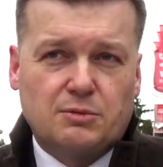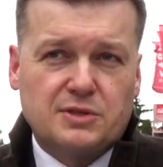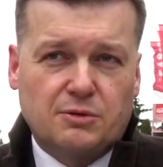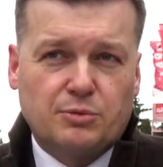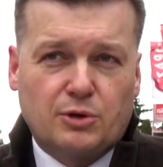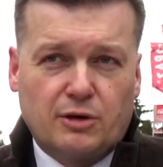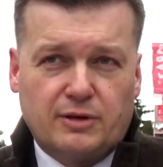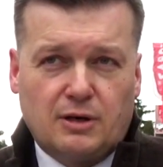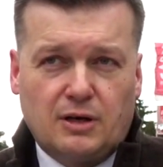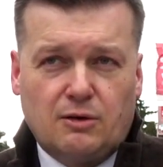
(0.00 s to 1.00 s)
ulicą
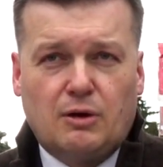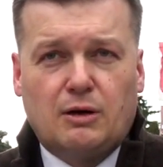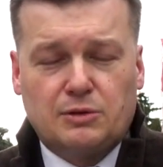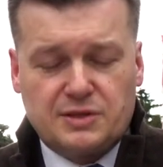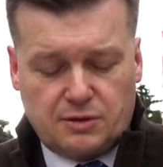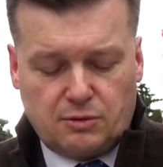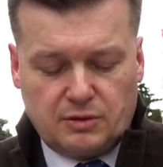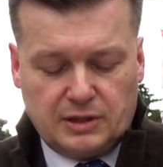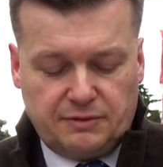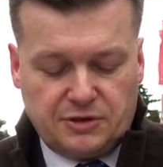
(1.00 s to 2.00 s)
Bukowa a
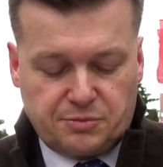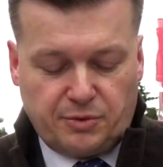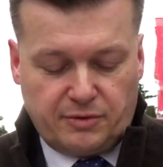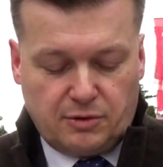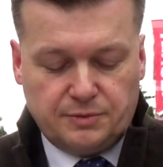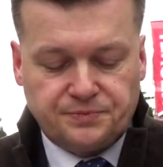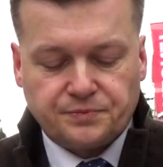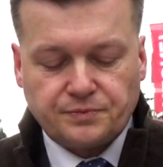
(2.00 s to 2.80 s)
ulicą e, Wierzbową.